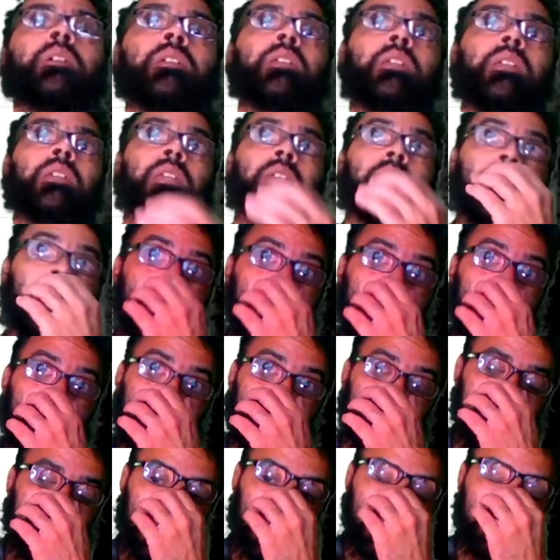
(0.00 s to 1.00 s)
que na
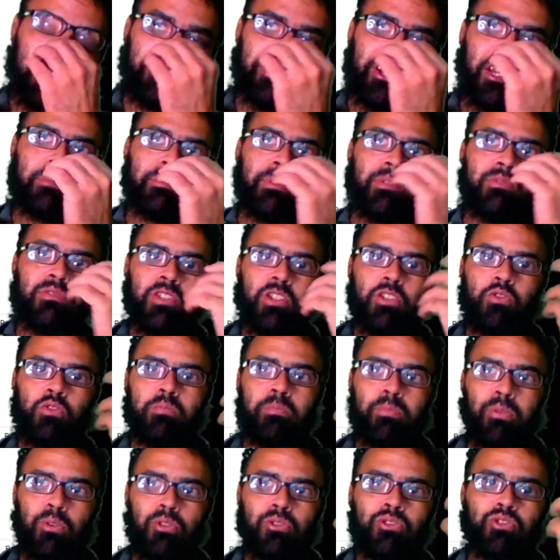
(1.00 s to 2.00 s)
verdade eu falo para vocês um
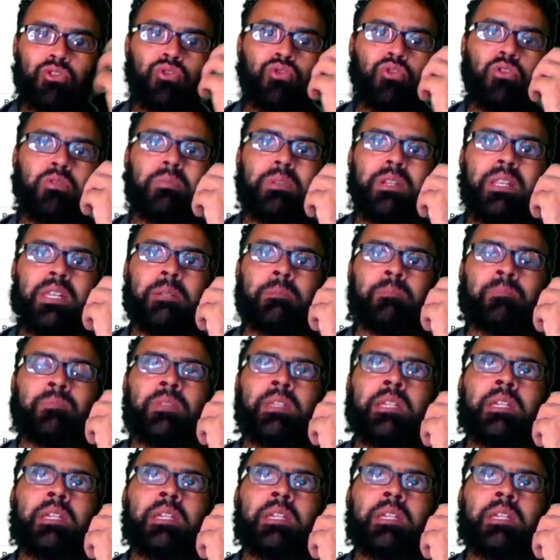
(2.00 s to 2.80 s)
pouco sobre